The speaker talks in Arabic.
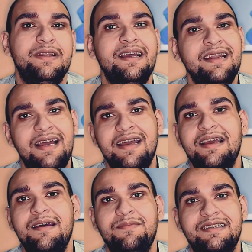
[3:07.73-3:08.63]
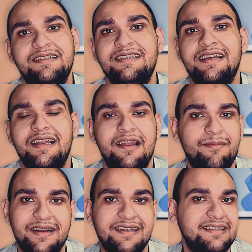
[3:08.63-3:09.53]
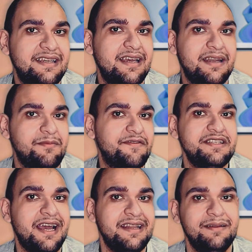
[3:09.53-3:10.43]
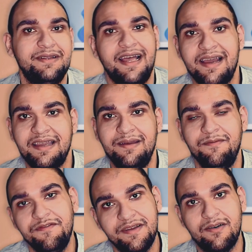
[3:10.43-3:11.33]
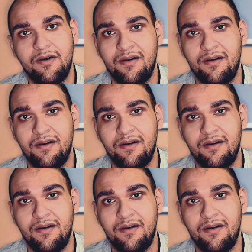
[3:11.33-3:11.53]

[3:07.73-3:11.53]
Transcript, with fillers: وتاني حاجه بتديك اللامركزيه يعني مفيش حد بيتحكم فيك